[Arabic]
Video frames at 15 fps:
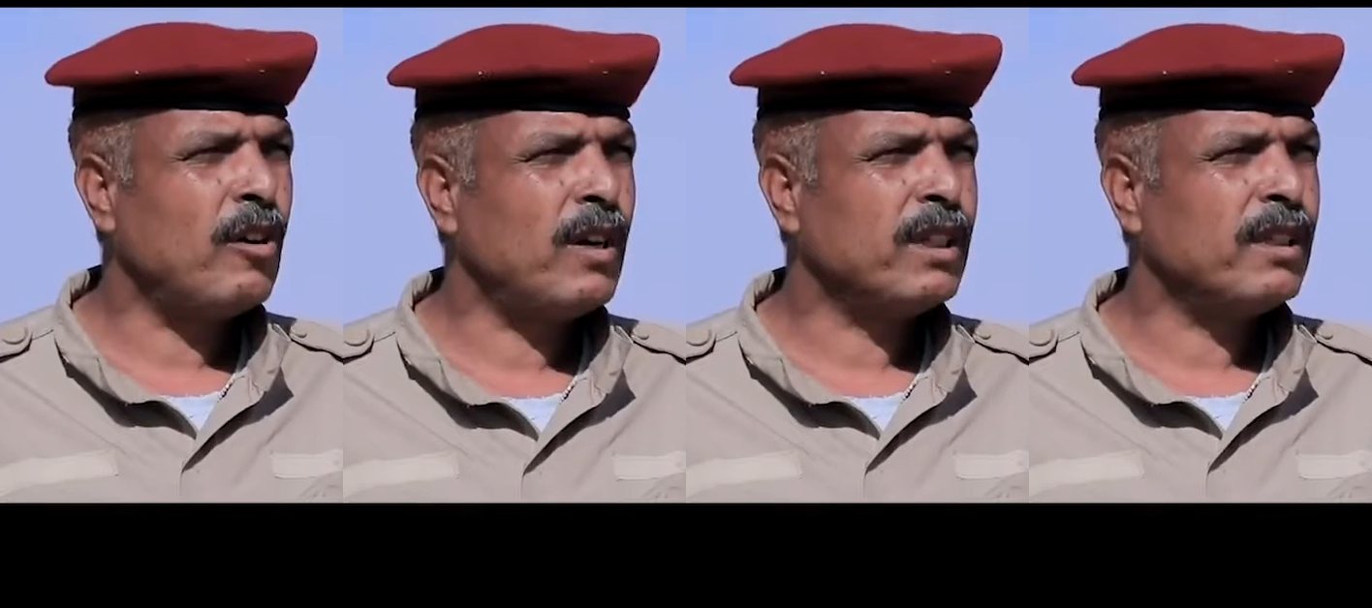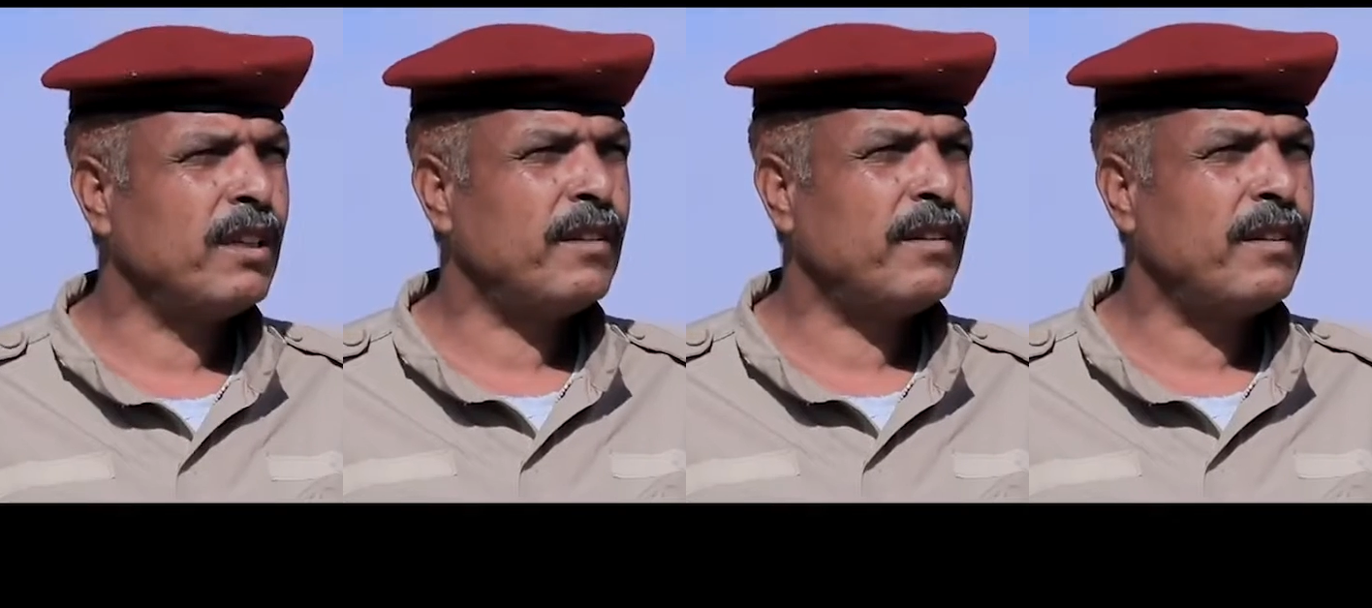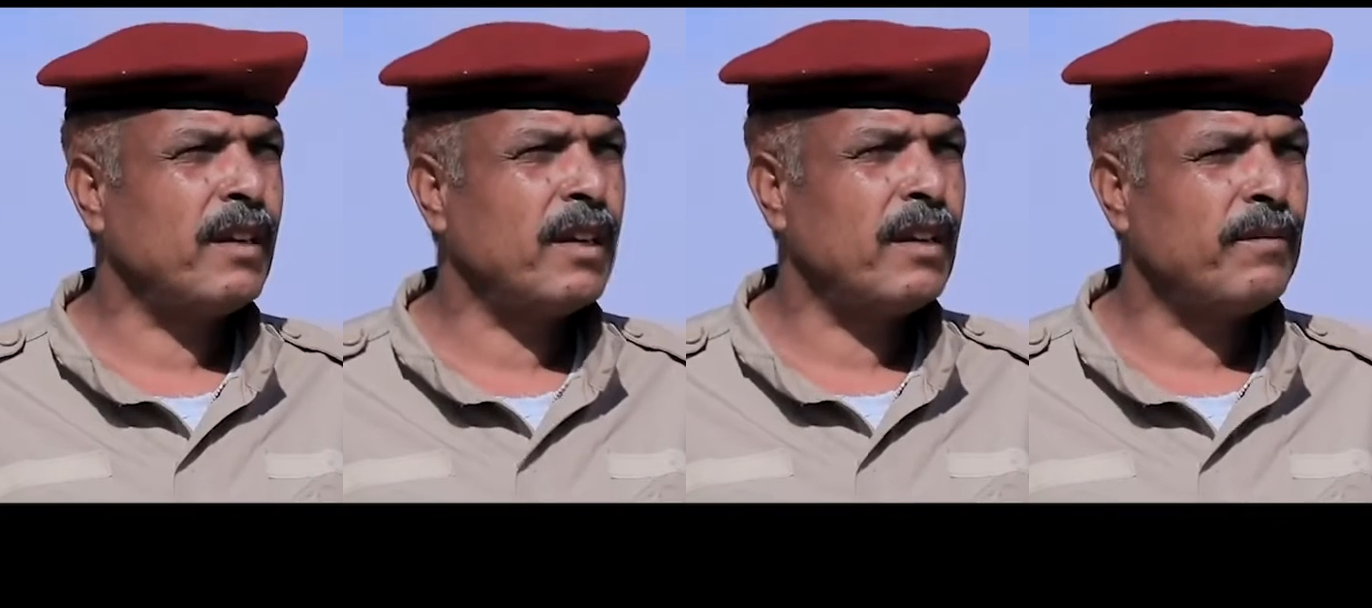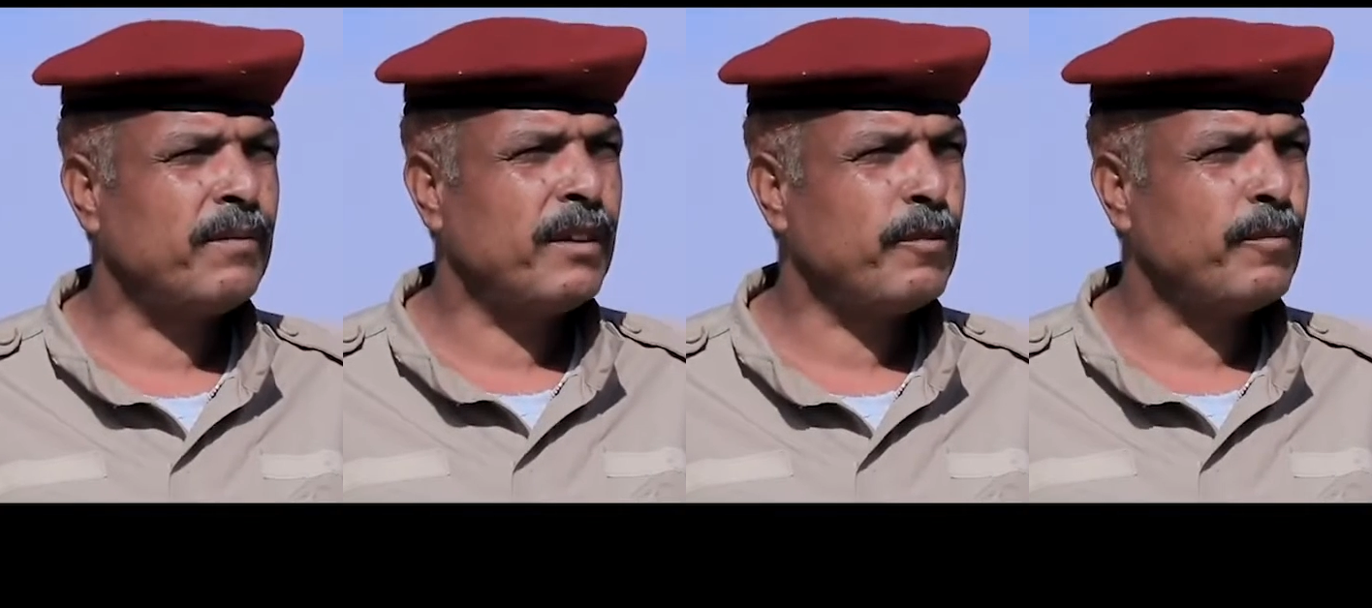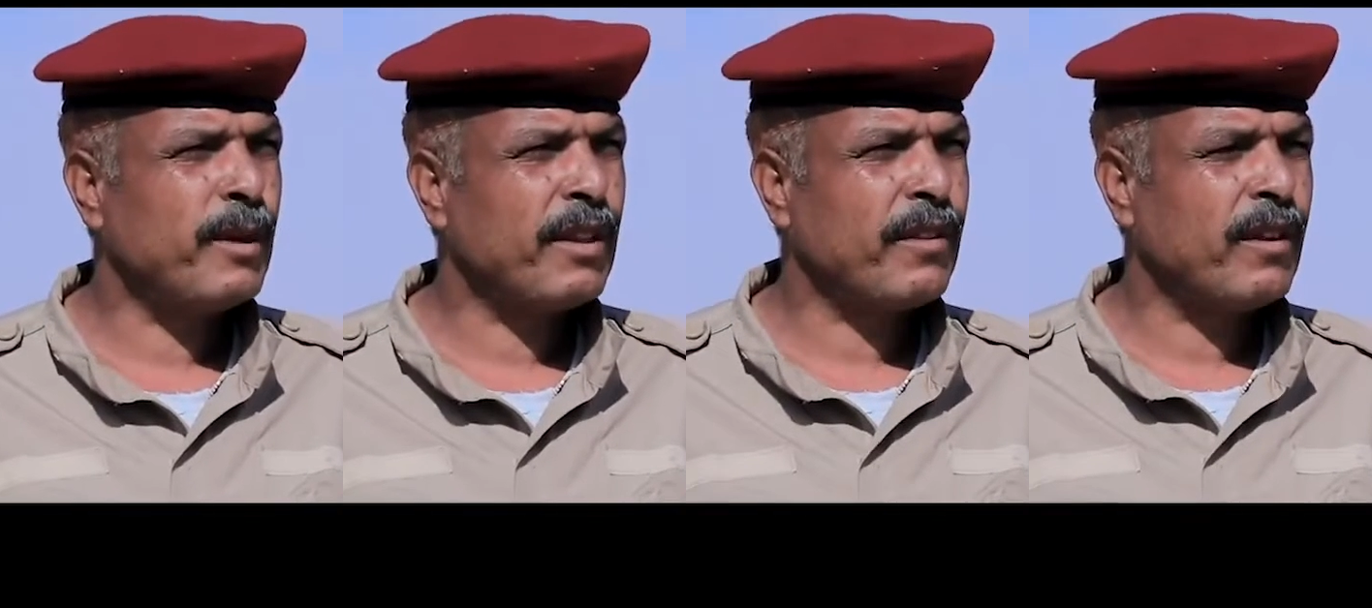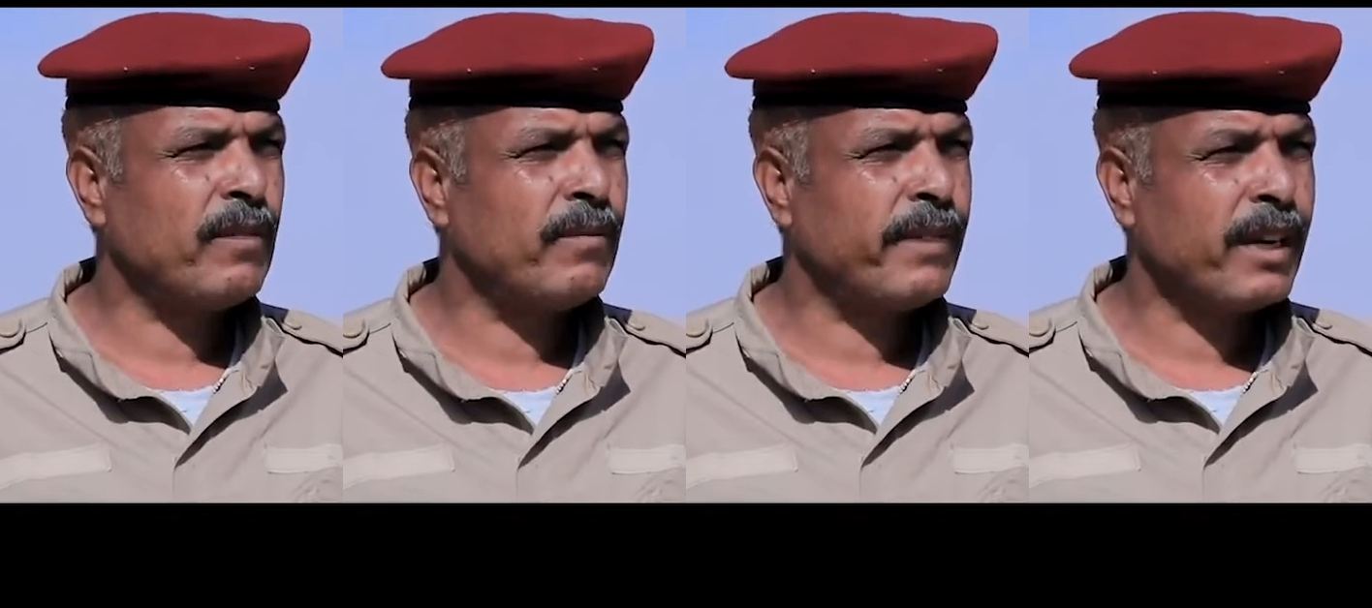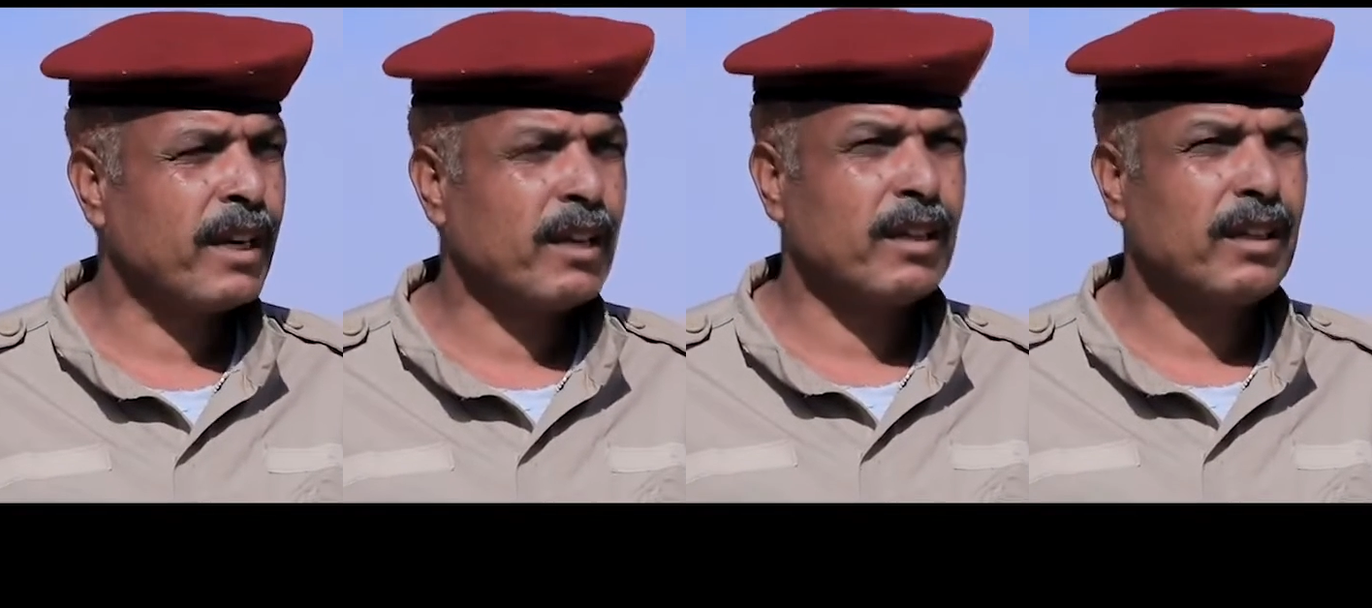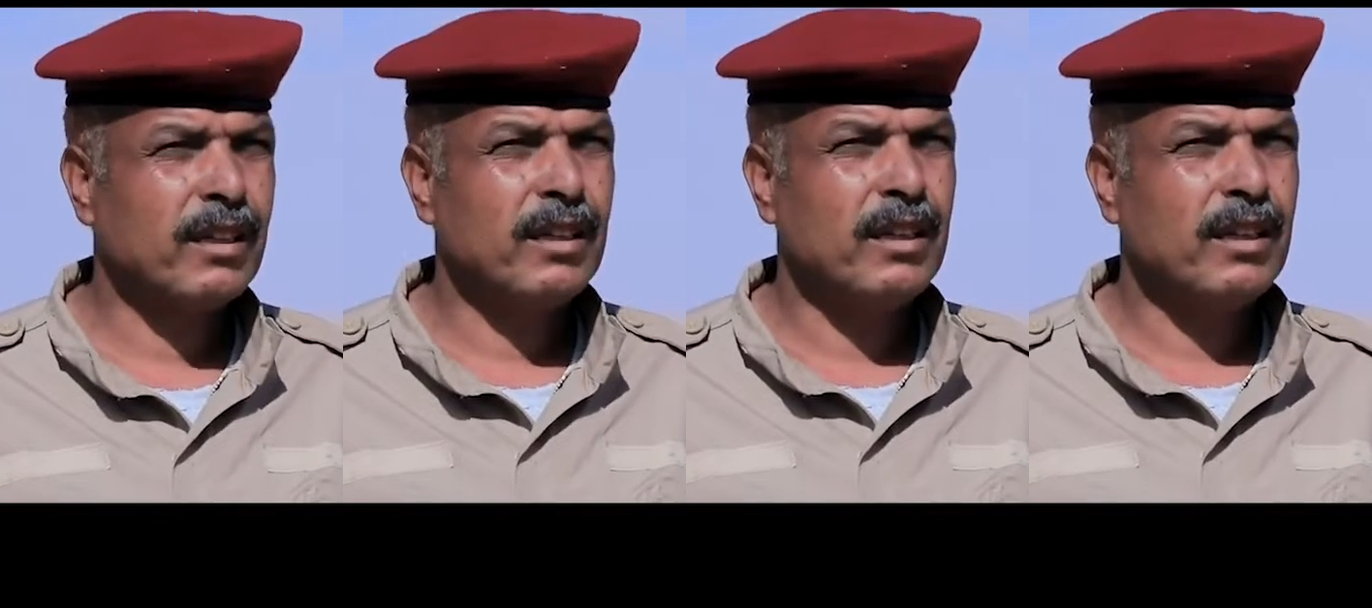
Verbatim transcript: الحوادث في بعض الفرق